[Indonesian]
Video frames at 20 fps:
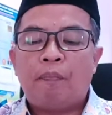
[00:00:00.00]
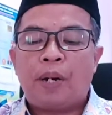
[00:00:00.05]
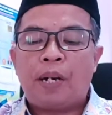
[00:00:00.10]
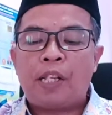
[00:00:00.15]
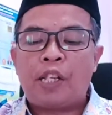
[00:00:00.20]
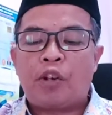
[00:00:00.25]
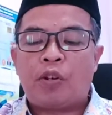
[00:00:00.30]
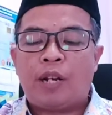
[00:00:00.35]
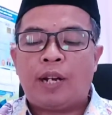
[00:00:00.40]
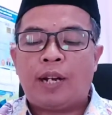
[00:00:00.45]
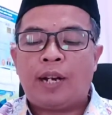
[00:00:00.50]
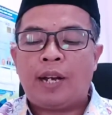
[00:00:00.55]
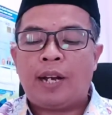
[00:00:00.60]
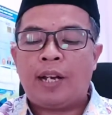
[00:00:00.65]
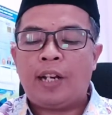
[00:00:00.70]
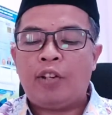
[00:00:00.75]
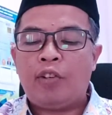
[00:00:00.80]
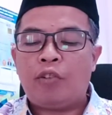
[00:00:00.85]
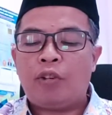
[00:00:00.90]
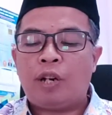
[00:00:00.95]

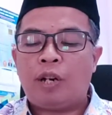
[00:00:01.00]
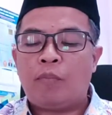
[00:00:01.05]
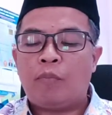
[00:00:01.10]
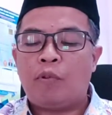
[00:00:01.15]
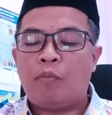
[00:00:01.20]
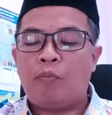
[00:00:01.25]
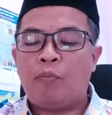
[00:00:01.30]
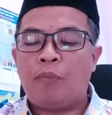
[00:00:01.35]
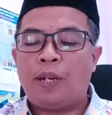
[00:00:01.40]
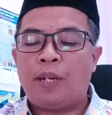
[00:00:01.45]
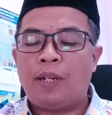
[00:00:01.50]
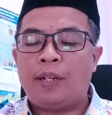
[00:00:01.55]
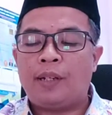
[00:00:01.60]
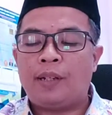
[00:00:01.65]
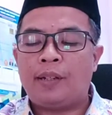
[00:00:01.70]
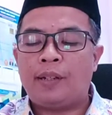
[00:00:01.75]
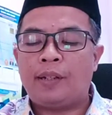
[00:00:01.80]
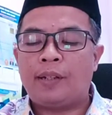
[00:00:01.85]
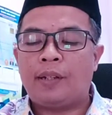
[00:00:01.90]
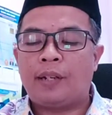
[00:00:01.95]
persaudaraan orang
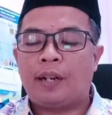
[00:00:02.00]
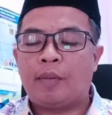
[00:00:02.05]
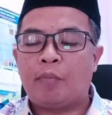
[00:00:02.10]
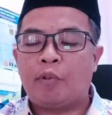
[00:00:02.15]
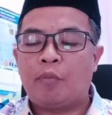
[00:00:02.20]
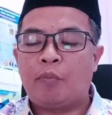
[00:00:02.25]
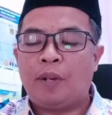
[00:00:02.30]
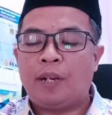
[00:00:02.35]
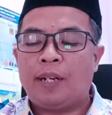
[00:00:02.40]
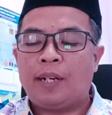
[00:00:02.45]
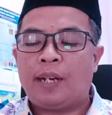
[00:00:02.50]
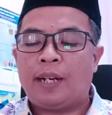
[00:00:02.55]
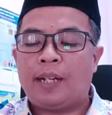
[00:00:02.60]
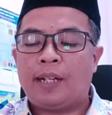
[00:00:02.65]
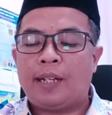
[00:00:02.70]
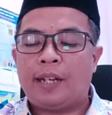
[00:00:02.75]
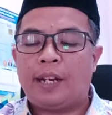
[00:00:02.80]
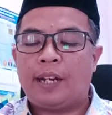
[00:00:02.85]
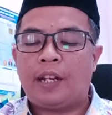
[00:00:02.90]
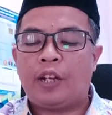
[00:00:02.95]
mukmin dengan mukmin
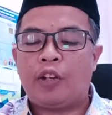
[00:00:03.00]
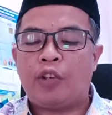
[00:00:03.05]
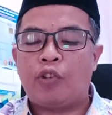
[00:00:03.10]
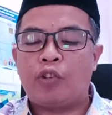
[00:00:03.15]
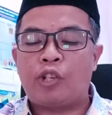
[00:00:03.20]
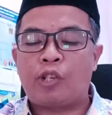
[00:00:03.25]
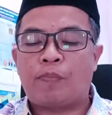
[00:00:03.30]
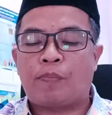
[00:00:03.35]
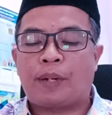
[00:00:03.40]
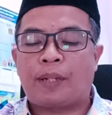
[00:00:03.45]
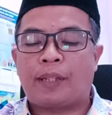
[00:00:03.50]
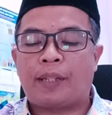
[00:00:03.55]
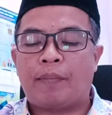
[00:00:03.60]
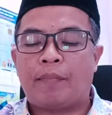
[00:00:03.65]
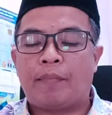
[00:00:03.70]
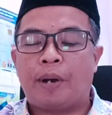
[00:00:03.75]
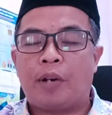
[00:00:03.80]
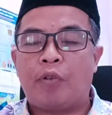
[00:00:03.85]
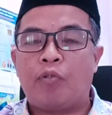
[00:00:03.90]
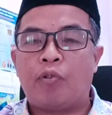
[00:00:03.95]
lainnya itu seperti
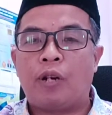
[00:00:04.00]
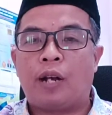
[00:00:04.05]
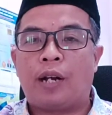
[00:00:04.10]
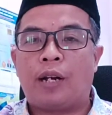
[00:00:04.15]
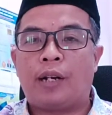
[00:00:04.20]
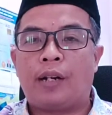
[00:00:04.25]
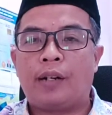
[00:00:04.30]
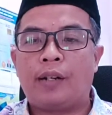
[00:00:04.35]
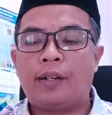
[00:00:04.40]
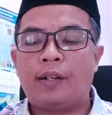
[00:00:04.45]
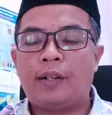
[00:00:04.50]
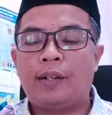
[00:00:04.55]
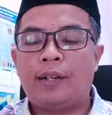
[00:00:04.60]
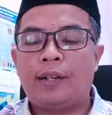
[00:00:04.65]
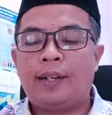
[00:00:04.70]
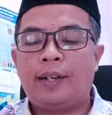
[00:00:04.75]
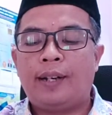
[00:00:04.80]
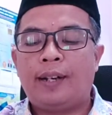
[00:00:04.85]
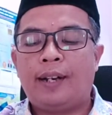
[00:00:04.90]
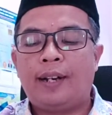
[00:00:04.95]
bangunan.
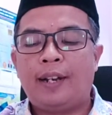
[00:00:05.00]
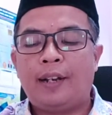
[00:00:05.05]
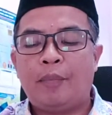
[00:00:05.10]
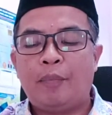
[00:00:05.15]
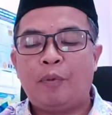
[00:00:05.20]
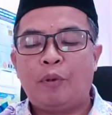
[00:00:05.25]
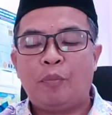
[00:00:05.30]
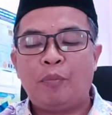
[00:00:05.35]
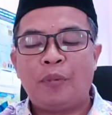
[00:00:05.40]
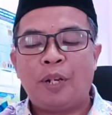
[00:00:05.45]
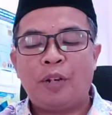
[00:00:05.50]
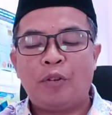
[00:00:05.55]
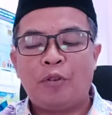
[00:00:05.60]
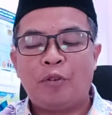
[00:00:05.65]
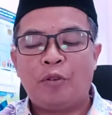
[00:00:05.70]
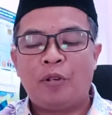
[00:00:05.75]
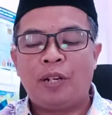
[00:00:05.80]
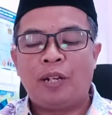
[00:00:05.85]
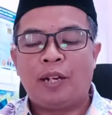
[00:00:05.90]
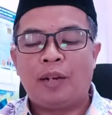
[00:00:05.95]
Al
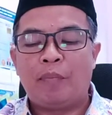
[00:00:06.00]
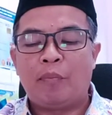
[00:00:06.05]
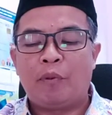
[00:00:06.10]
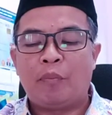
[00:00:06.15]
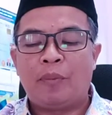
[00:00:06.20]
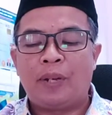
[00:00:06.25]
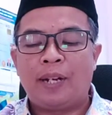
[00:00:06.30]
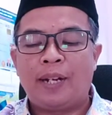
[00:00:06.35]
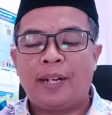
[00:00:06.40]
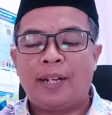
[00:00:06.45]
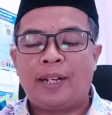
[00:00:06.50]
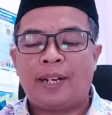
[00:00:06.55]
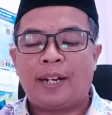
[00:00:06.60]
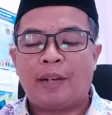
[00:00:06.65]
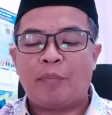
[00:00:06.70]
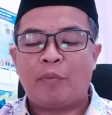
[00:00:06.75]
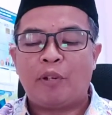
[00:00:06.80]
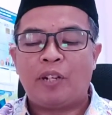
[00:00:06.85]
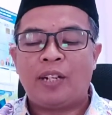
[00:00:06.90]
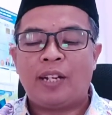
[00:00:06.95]
mukminu lil mukmini
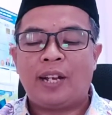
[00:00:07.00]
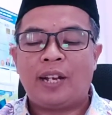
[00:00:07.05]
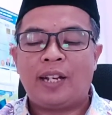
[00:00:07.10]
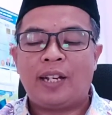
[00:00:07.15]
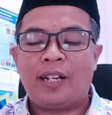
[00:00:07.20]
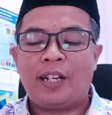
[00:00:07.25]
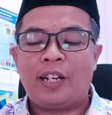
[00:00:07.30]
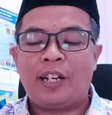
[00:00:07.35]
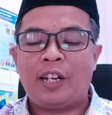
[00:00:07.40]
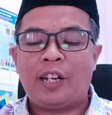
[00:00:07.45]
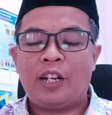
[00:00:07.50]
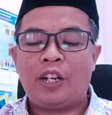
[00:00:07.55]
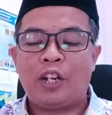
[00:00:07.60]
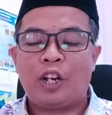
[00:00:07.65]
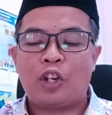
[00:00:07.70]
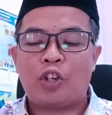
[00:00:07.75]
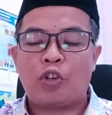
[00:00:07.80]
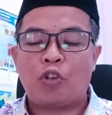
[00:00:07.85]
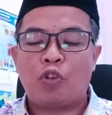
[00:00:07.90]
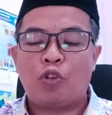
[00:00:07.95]
kalbunyani bunyani
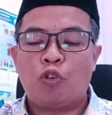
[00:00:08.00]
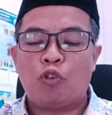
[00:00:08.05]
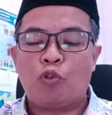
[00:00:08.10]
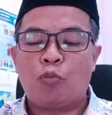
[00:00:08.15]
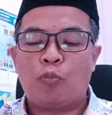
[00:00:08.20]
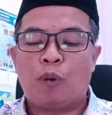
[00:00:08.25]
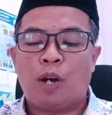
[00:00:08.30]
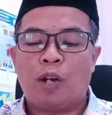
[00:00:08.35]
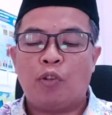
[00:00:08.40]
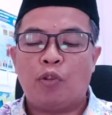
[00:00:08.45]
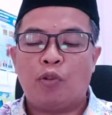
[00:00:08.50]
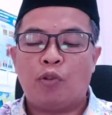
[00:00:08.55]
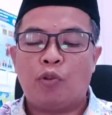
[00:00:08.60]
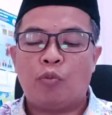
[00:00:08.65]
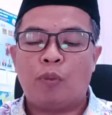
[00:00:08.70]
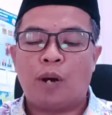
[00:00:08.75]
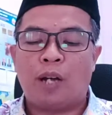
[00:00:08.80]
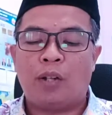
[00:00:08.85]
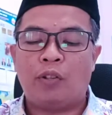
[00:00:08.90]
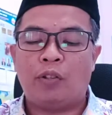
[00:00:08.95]
yashuddu
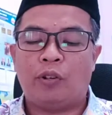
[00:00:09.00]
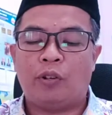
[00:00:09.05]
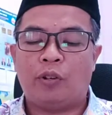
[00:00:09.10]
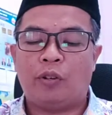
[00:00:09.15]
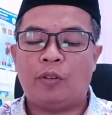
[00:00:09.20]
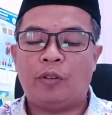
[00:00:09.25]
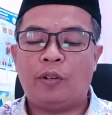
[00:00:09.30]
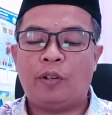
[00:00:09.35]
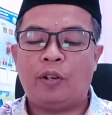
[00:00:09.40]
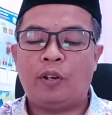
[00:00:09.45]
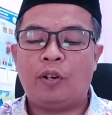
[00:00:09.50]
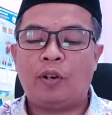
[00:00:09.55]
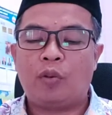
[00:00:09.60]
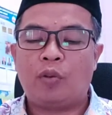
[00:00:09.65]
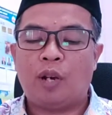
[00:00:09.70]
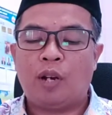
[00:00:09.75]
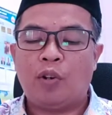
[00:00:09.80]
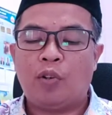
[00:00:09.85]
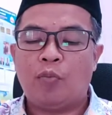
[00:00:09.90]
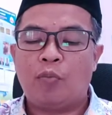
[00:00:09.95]
ba'duhu ba'do.
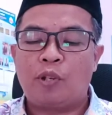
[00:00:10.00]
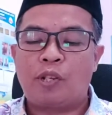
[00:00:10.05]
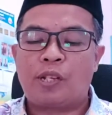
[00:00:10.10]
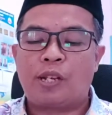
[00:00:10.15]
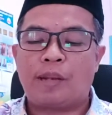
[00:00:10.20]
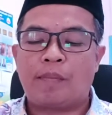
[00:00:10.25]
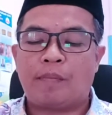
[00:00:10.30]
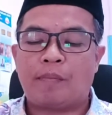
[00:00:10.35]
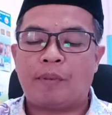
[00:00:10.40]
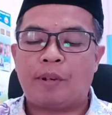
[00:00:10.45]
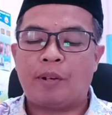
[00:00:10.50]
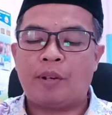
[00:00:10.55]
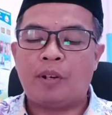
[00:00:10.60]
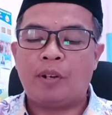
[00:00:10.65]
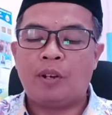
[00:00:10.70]
Ruahu Muslim.